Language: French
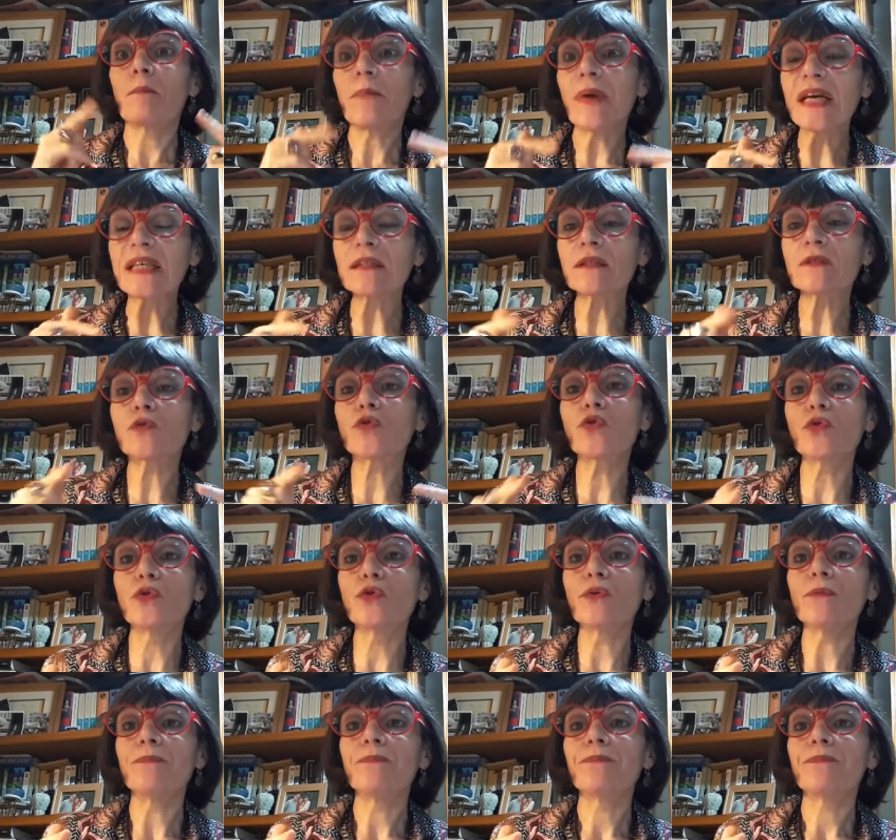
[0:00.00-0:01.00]
parce
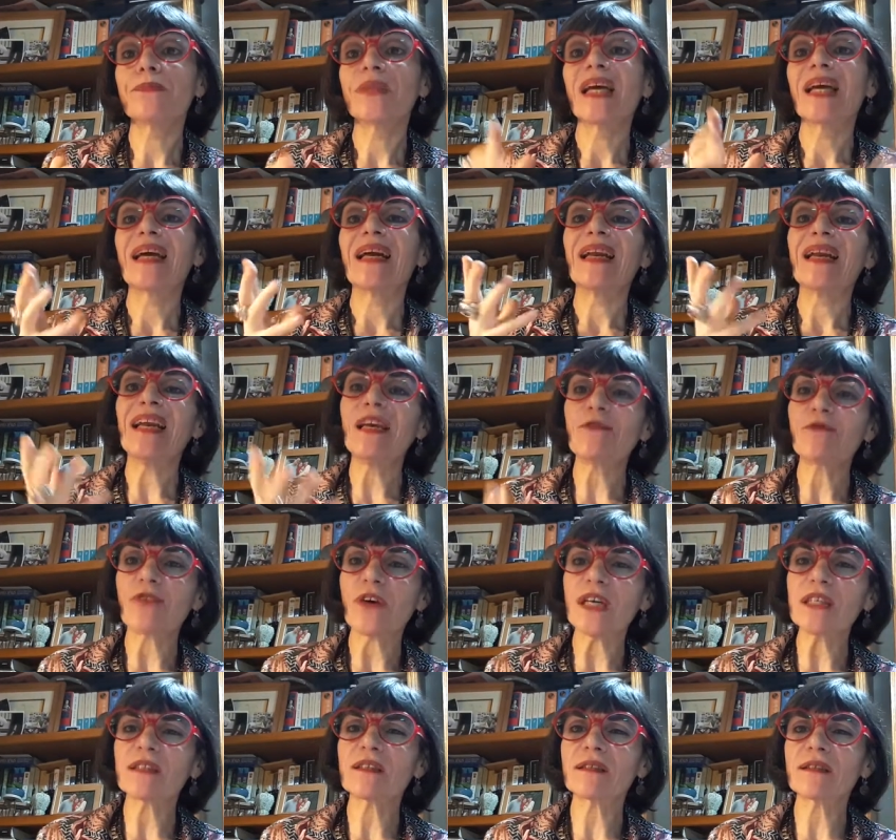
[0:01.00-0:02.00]
que les
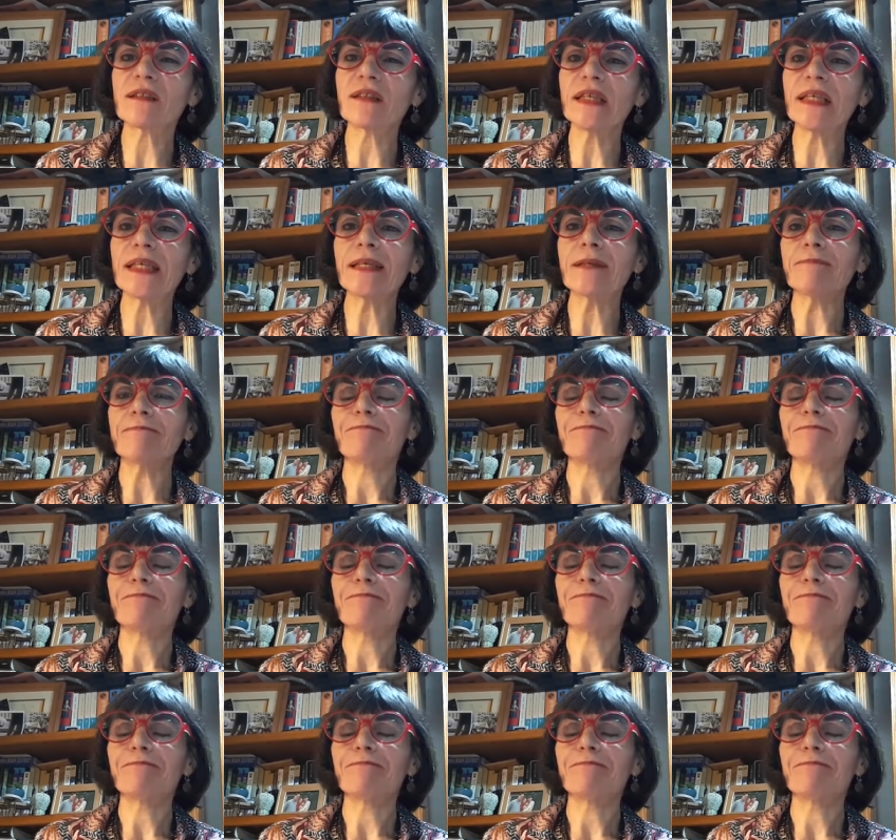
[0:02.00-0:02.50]
Français